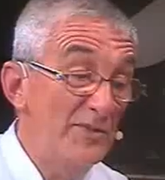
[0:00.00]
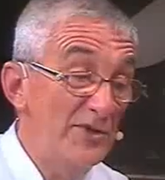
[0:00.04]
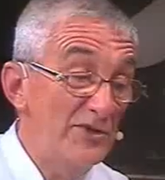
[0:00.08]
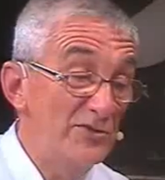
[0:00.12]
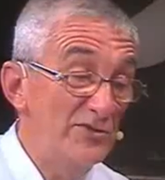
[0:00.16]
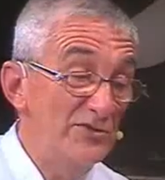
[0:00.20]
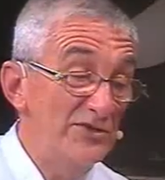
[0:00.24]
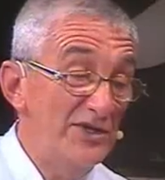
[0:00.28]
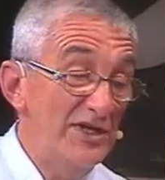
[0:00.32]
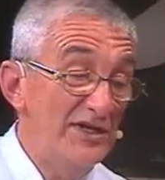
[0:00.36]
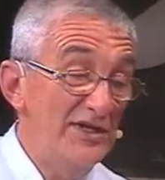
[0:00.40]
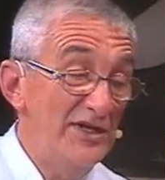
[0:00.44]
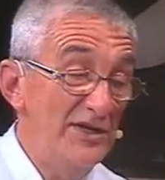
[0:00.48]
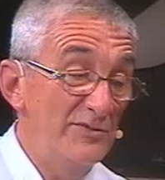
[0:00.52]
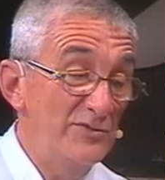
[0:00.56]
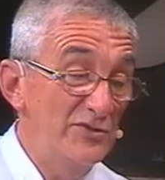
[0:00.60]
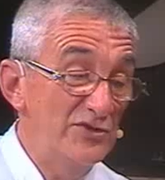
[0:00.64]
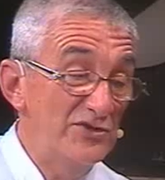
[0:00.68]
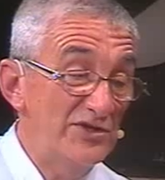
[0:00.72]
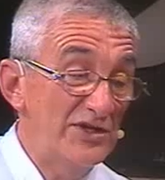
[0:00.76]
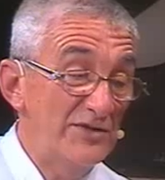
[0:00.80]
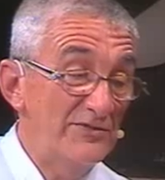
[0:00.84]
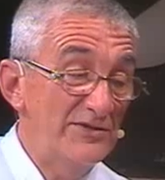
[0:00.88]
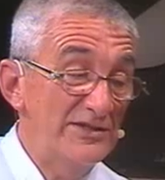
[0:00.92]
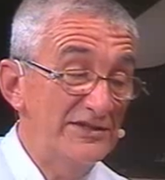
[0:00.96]
preguntaría
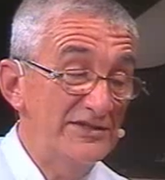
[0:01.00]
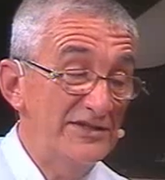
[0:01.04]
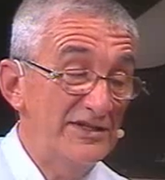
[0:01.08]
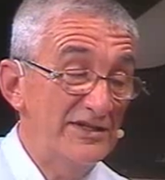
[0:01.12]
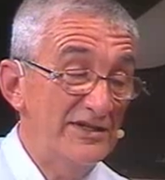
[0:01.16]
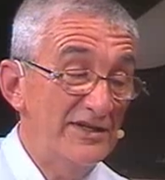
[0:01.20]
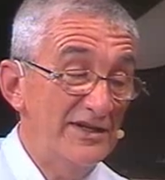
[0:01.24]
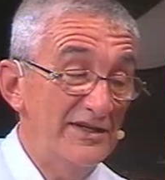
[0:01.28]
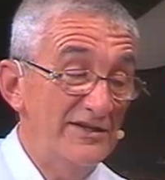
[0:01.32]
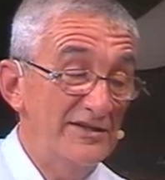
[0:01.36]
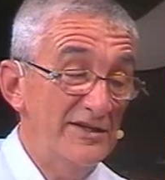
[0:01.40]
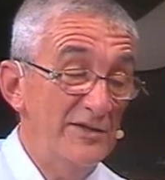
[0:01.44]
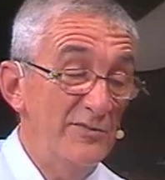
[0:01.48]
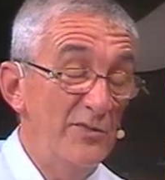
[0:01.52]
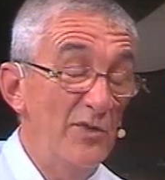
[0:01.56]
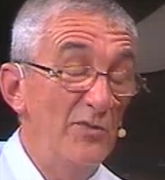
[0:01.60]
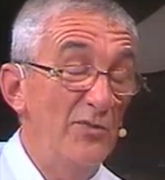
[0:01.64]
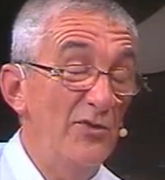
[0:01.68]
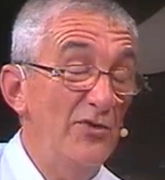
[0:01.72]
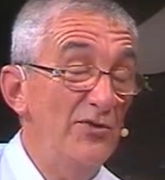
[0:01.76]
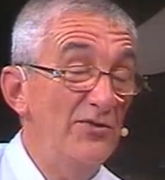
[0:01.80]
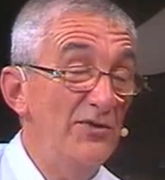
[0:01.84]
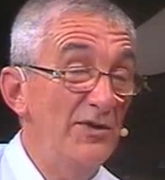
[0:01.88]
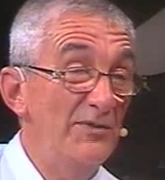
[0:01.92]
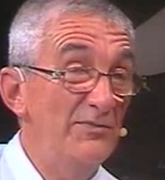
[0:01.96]
muchas veces, estamos
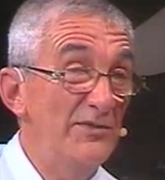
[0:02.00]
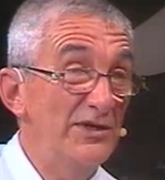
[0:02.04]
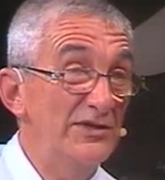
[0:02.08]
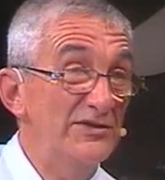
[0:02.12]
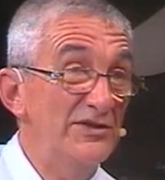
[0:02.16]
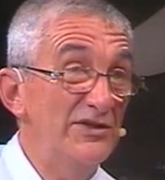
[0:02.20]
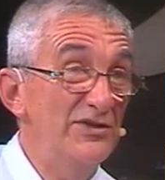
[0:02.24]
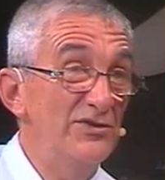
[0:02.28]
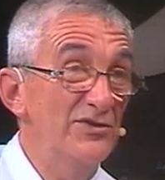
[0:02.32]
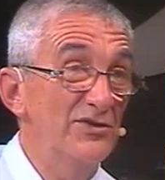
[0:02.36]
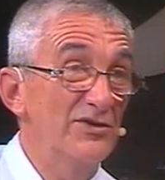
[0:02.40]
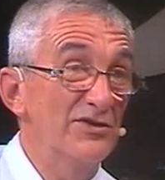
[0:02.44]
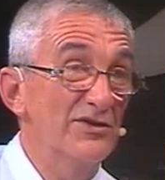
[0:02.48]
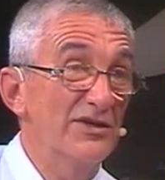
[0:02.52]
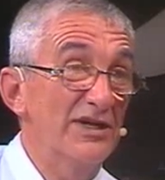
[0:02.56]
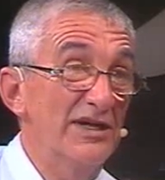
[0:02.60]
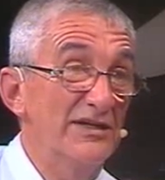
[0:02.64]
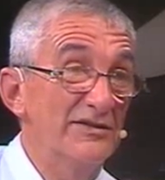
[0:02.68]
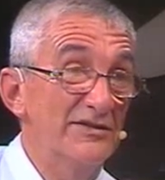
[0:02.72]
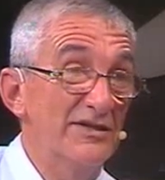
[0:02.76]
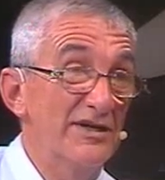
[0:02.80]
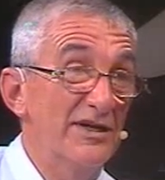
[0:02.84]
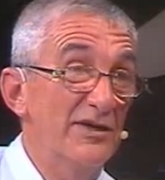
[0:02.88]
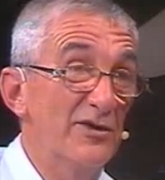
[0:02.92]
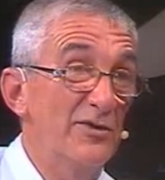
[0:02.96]
muy bien vestidos
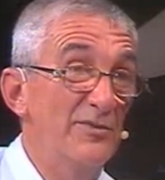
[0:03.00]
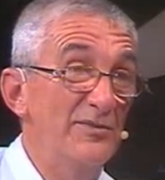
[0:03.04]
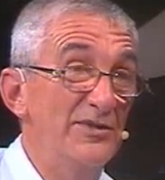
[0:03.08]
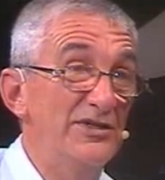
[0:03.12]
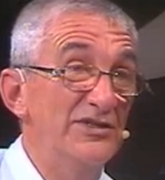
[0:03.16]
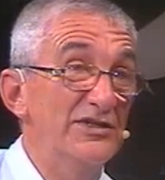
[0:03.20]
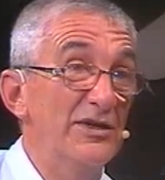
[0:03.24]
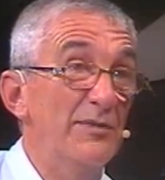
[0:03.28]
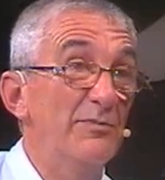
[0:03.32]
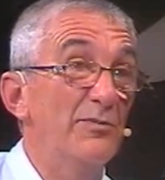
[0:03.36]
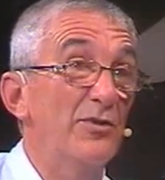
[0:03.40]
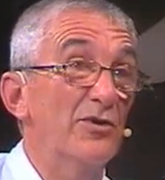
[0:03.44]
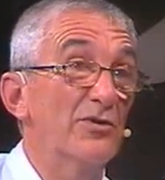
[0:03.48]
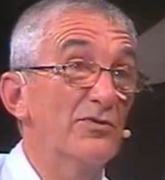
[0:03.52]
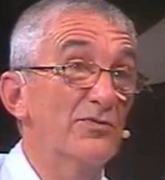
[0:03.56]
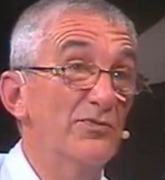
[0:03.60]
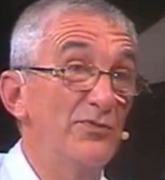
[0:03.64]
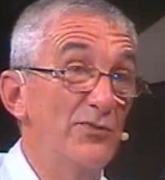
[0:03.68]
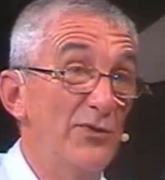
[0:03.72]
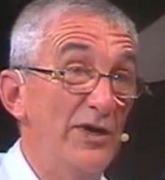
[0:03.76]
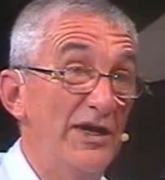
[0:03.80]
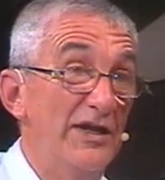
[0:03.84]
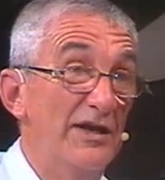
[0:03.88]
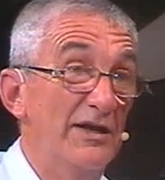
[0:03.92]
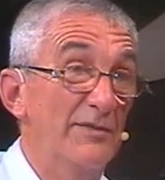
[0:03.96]
entre comillas por
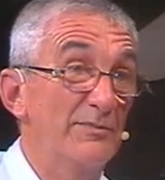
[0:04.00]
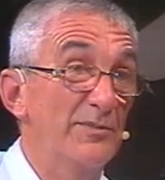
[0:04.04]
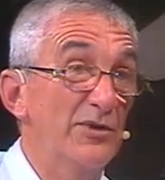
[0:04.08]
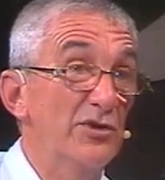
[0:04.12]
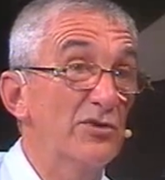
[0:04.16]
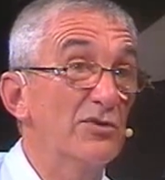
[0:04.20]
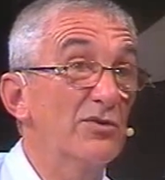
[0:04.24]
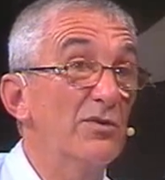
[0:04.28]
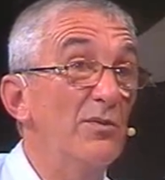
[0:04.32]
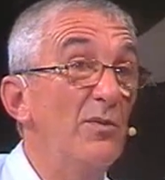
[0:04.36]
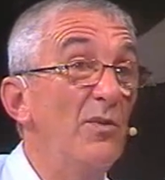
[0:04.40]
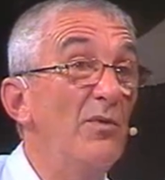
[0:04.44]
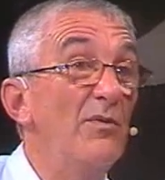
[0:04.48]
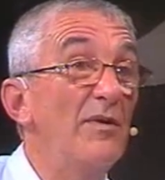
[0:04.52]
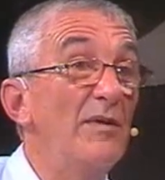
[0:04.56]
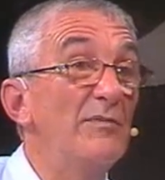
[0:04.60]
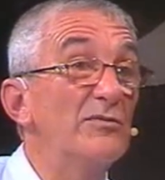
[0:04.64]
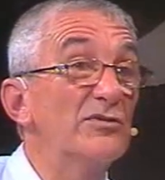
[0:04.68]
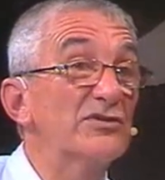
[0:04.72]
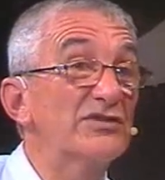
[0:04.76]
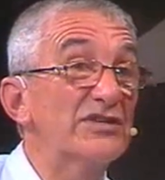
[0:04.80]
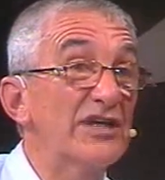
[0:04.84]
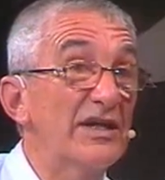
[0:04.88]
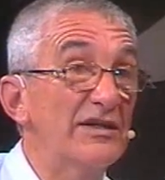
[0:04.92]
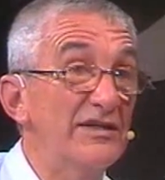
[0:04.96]
fuera, pero ¿cómo
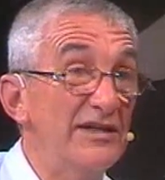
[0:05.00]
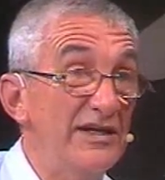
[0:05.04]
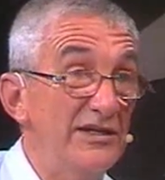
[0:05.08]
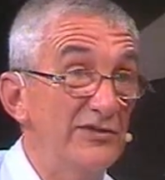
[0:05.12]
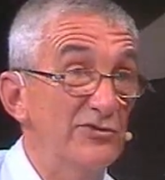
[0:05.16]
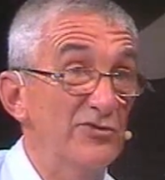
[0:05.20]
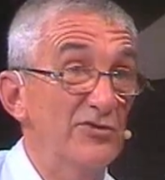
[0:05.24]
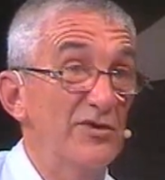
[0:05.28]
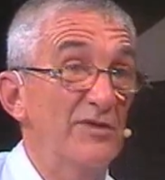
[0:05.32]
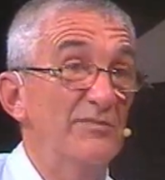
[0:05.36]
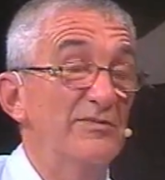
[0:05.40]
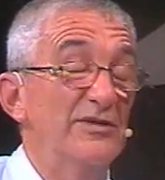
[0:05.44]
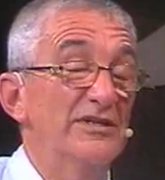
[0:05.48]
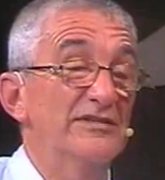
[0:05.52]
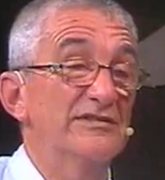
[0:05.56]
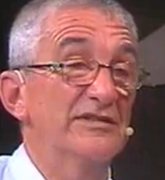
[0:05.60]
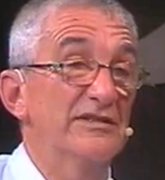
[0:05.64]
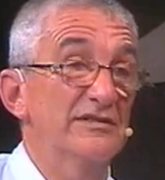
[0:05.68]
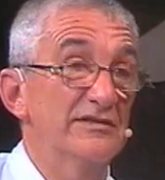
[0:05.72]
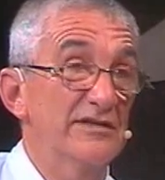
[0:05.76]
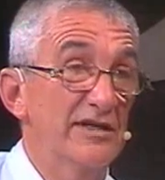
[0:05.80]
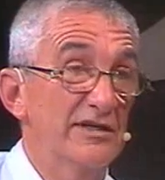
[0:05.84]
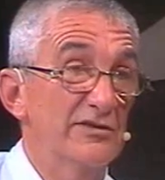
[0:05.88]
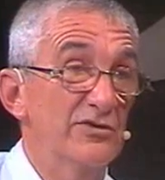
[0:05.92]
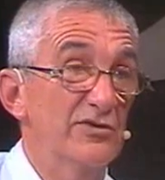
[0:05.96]
vamos adentro a
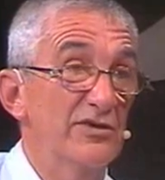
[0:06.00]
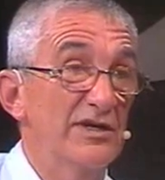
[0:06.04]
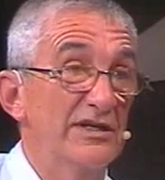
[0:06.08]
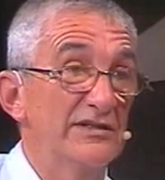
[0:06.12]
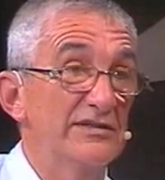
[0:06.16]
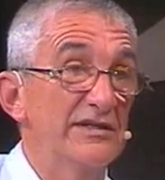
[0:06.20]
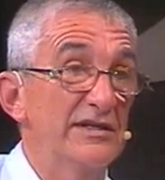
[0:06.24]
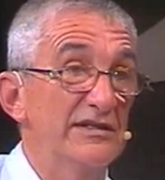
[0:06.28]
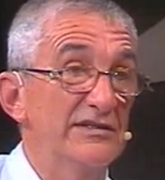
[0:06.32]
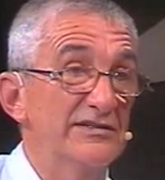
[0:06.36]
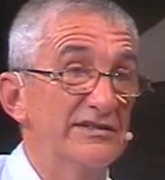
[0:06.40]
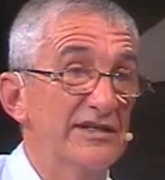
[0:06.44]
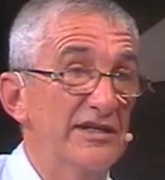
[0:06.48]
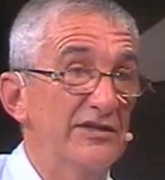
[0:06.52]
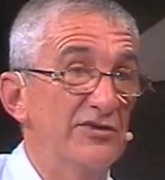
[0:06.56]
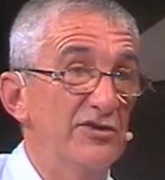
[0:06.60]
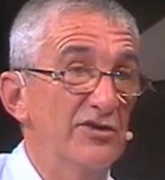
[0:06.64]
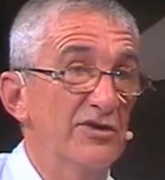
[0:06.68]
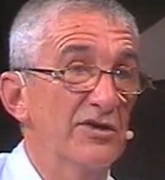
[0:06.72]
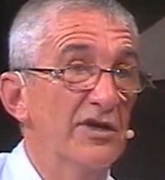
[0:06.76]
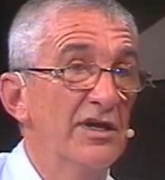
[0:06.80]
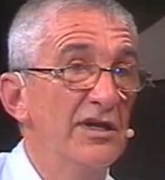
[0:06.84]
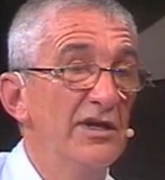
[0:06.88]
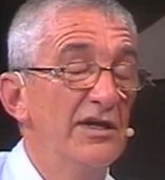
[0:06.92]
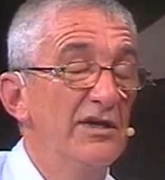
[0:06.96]
presentarnos ante el
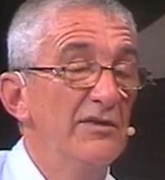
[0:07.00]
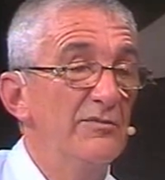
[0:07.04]
Señor?